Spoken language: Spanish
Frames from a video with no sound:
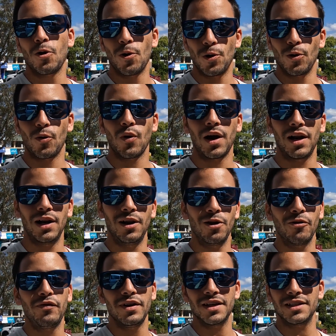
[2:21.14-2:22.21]
Con lo cual
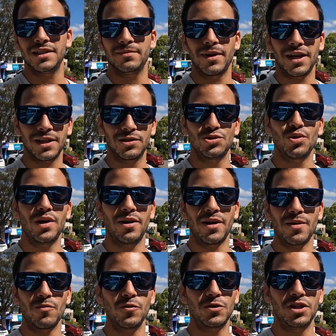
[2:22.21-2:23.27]
los fines de semana suele
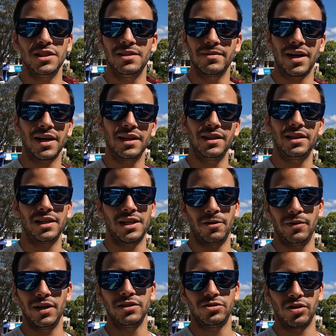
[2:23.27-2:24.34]
haber muchísima gente
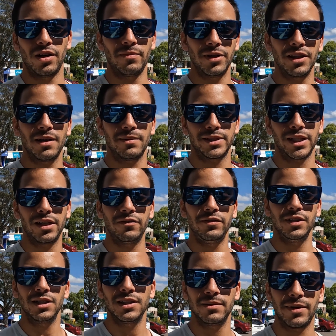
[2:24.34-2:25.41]
que viene solamente a pasar el
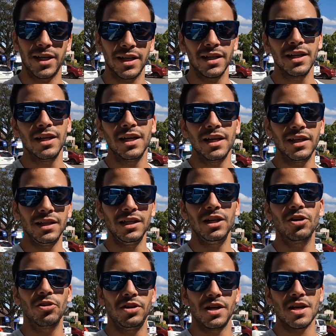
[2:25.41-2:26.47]
fin de semana
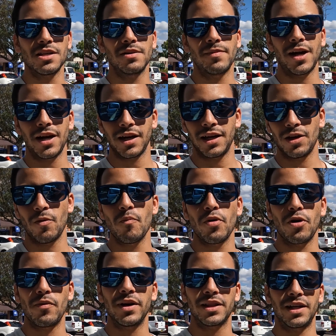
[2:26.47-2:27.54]
y los días de semana queda un
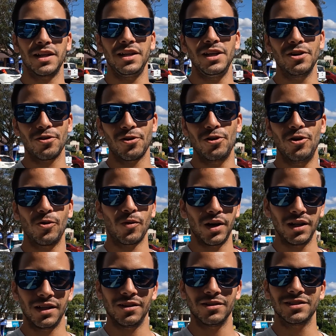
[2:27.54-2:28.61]
poco más tranquilo, con lo
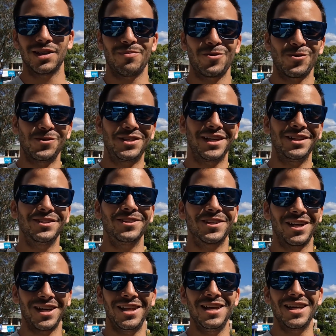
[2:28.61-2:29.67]
cual estamos aprovechando
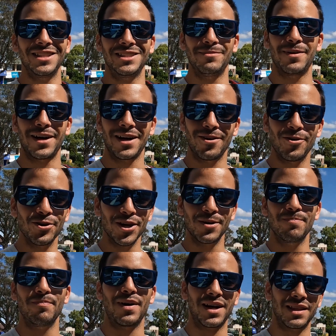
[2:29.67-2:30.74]
que es día de semana, hoy
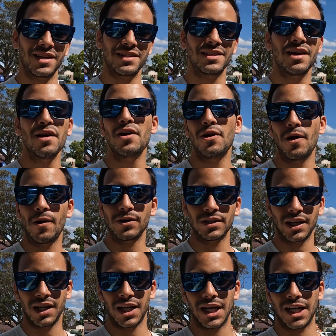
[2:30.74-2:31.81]
es martes, no vamos
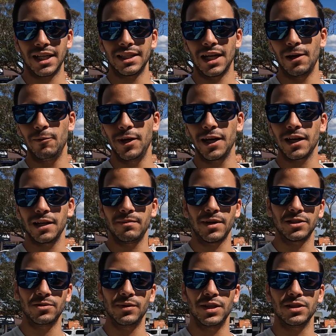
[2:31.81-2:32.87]
a quedar acá hasta el viernes
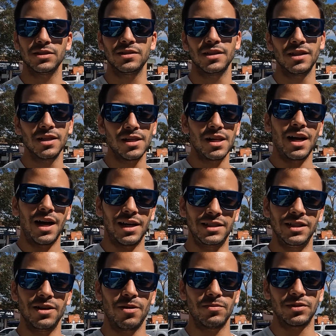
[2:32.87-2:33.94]
más o menos,
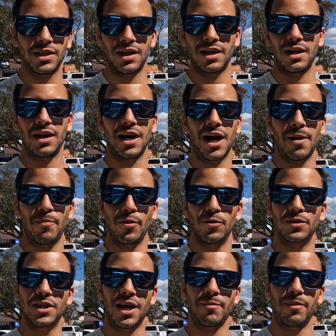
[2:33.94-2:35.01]
así que vamos a
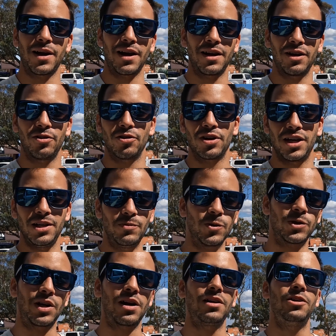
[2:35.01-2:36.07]
aprovechar para recorrer y
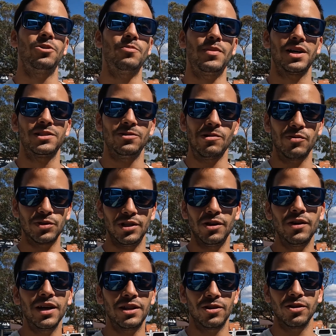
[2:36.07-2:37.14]
mostrarles lo máximo
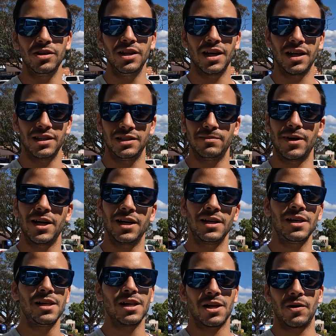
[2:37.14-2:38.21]
posible estos días de semana
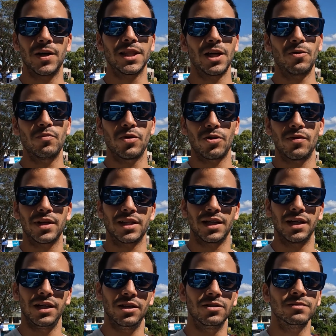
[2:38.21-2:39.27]
que va a estar un poco más
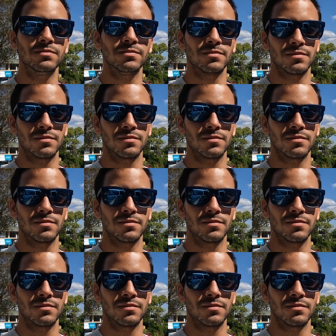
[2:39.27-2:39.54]
tranquilo.